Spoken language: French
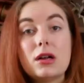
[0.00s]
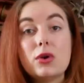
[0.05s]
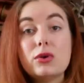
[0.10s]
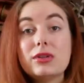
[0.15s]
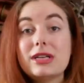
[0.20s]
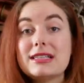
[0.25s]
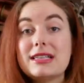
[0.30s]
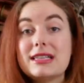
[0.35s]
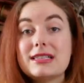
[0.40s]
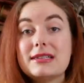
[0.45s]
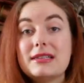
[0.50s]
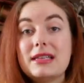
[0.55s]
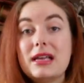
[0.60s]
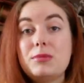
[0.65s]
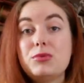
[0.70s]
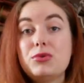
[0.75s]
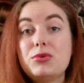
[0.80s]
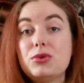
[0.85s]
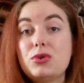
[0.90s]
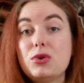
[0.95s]
L'autre
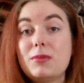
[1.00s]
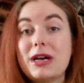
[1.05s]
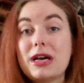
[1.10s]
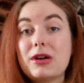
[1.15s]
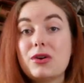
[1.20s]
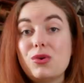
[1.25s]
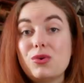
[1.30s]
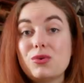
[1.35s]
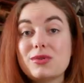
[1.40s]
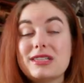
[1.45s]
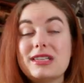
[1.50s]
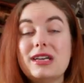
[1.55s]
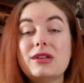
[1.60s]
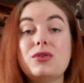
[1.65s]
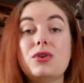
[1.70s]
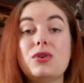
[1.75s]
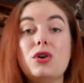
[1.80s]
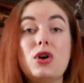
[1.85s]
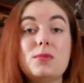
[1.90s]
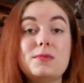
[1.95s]
assassinat plutôt marquant
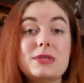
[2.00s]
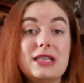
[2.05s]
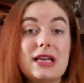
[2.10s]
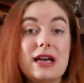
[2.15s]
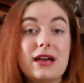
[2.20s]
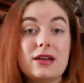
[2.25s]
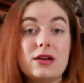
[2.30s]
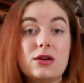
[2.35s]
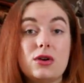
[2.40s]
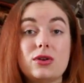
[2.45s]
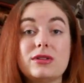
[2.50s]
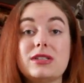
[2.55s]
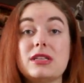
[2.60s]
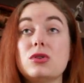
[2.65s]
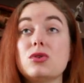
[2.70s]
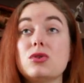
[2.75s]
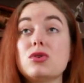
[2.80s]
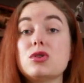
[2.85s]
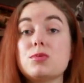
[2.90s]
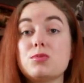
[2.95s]
concerne Rob Stark lors des
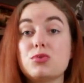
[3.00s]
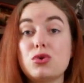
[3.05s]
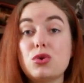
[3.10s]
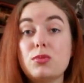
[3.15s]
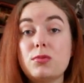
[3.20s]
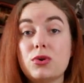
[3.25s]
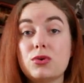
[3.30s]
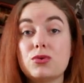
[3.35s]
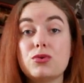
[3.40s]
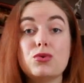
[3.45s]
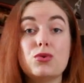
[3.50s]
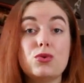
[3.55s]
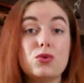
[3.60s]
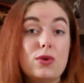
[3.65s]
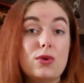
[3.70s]
Noces pourpres ou